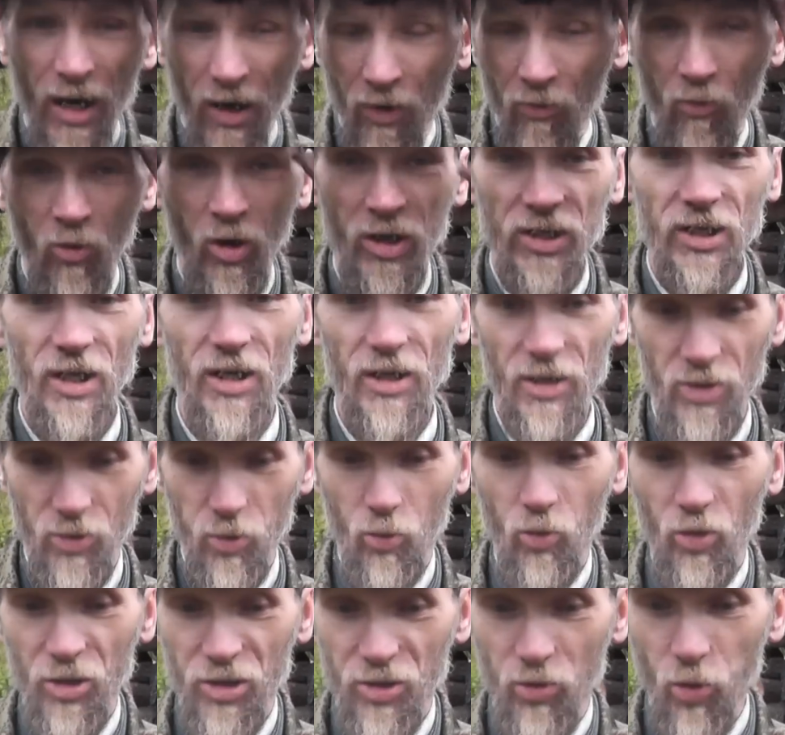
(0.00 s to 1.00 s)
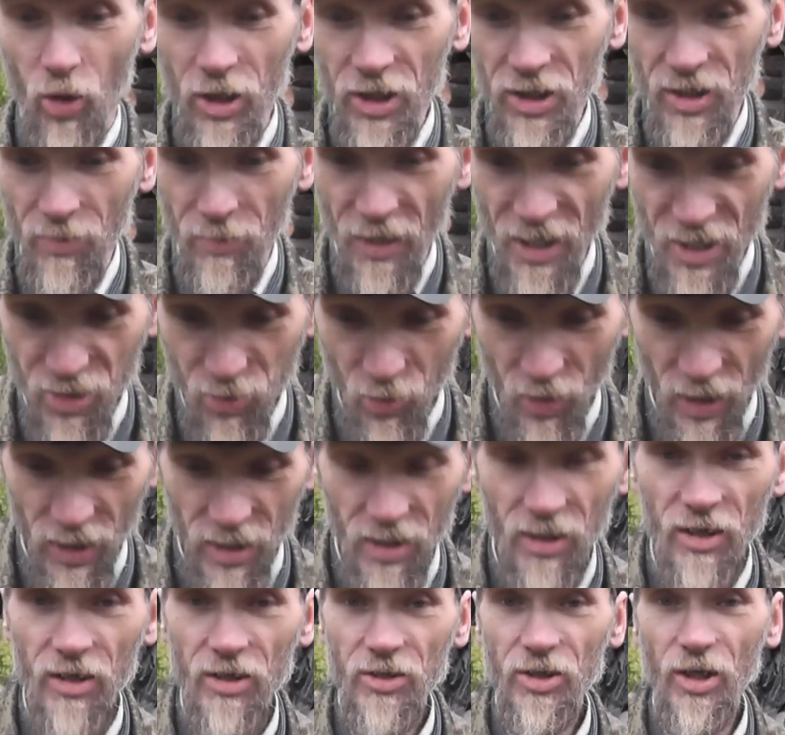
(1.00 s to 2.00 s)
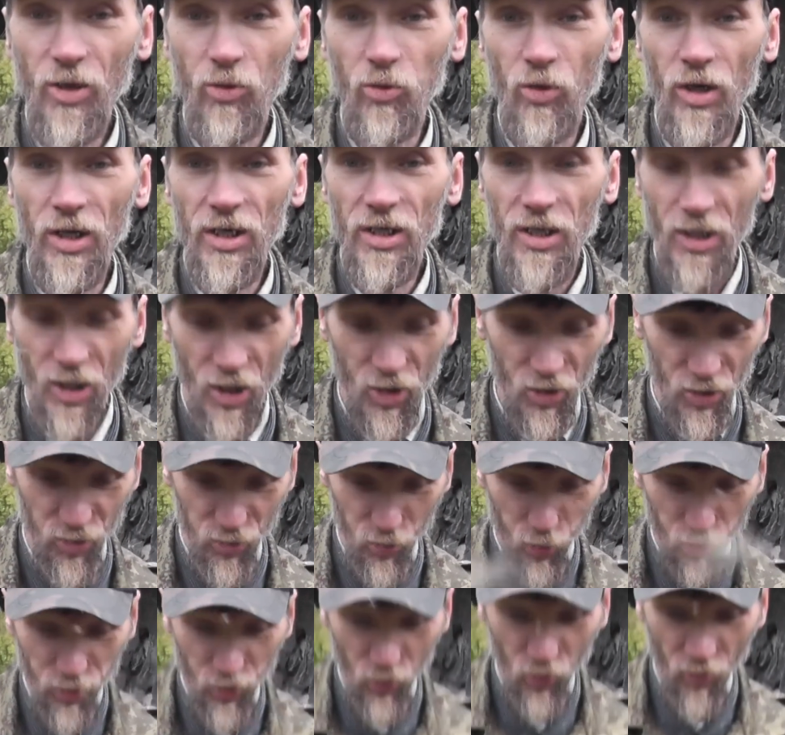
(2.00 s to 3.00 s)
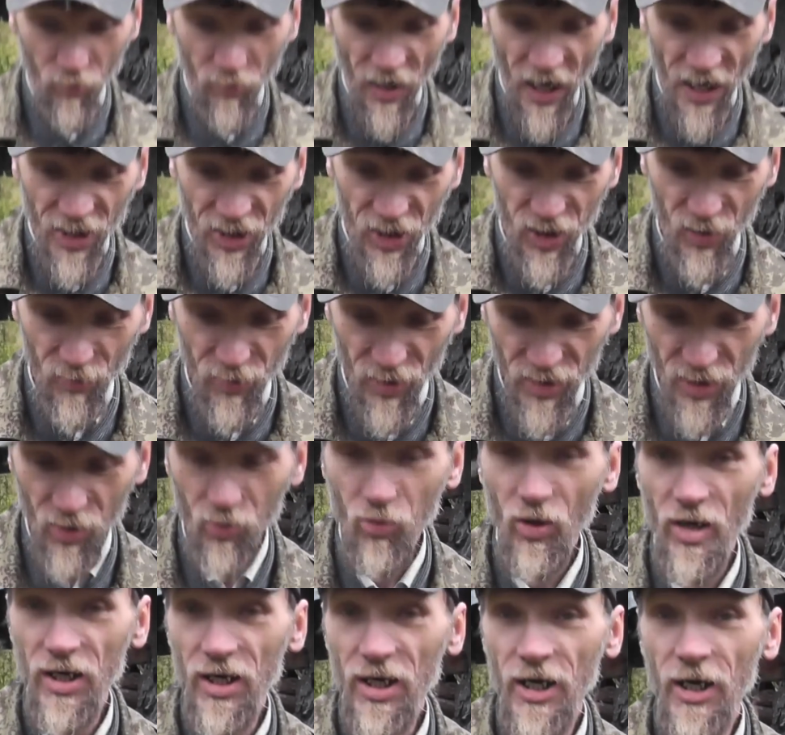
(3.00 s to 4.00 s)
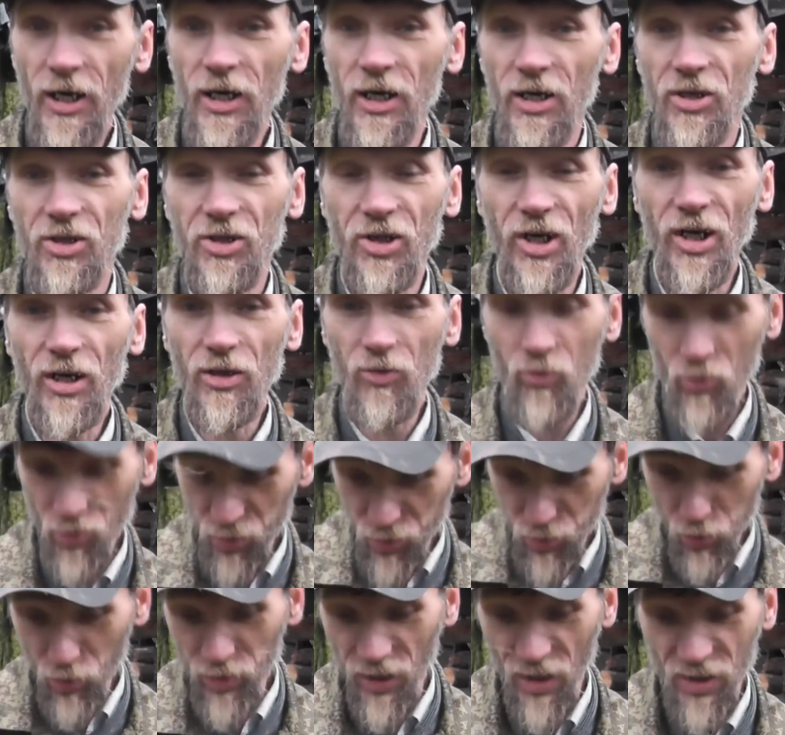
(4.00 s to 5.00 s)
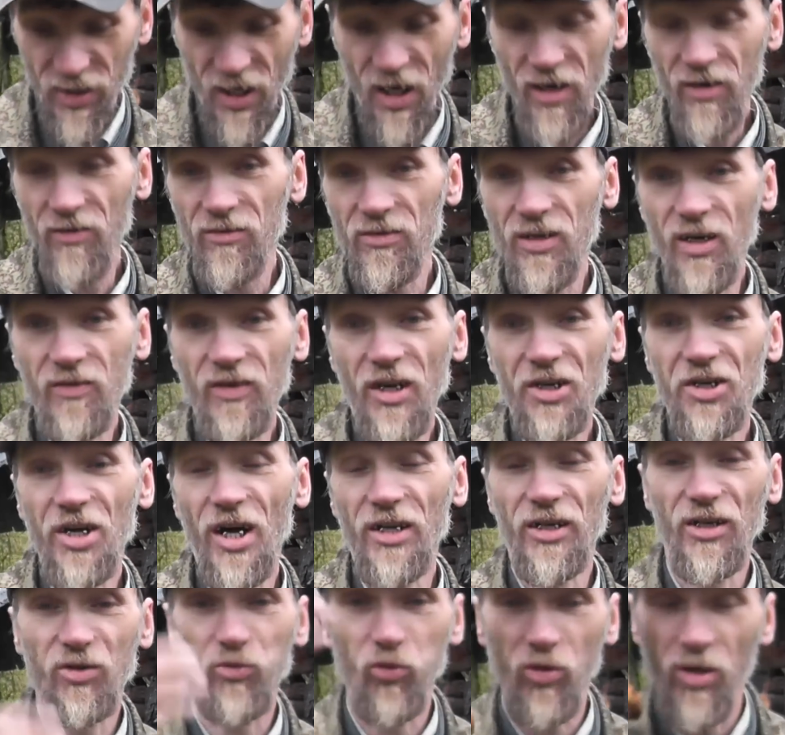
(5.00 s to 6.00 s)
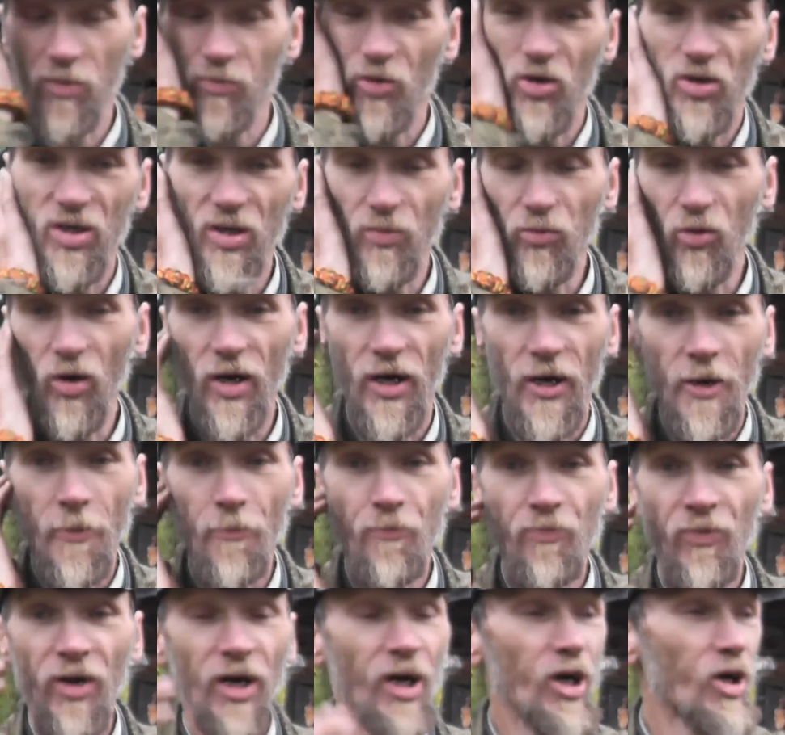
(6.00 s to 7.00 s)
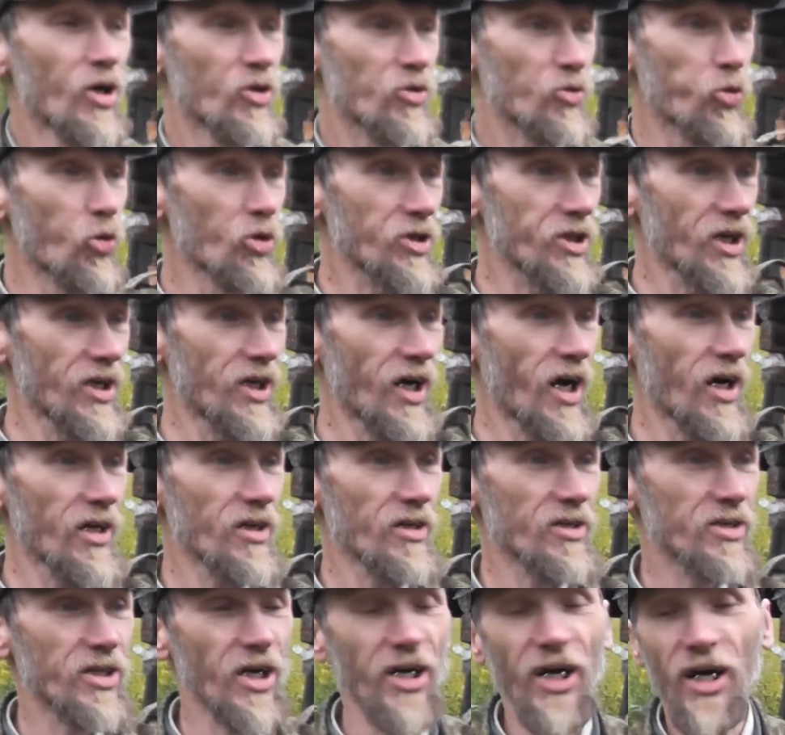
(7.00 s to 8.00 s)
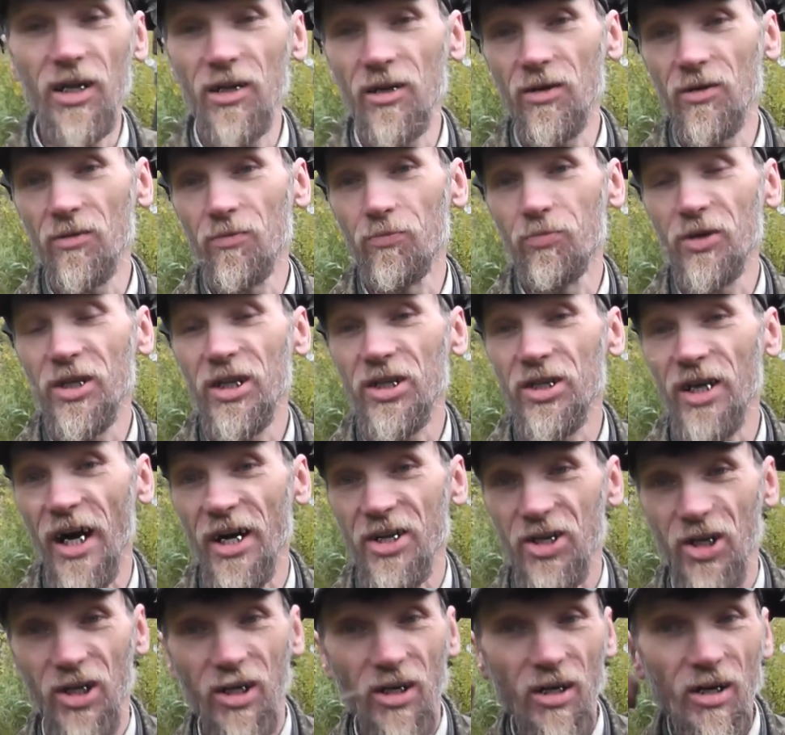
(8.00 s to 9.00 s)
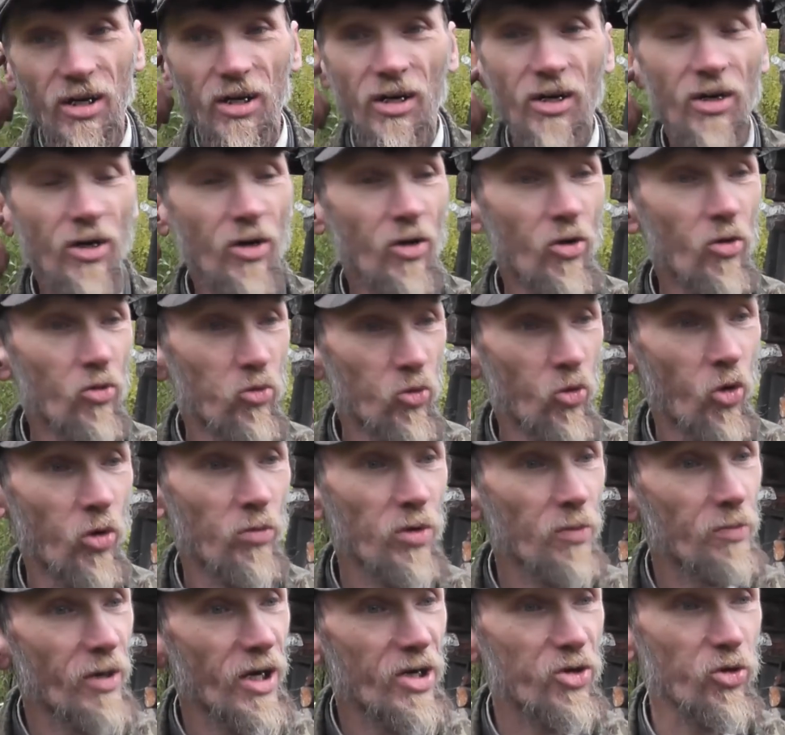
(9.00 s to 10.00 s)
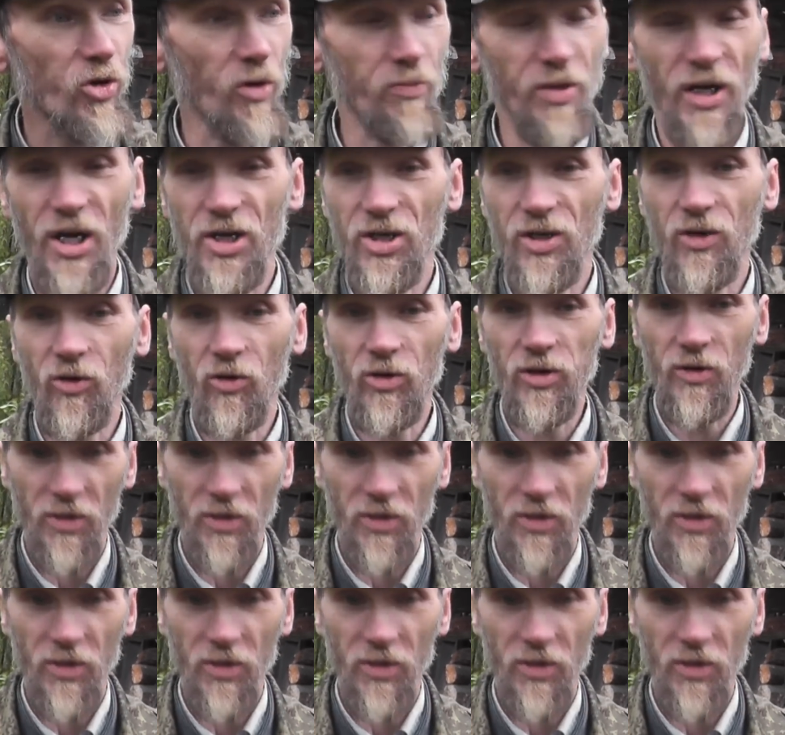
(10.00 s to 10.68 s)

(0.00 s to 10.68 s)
Вот. Такой столик небольшой, такой стул такой маленький был такой. Сел, ну стул-то так, так вращался стул между собой. Тут стоял, стоял передатчик. Ну, он большой передатчик. Вот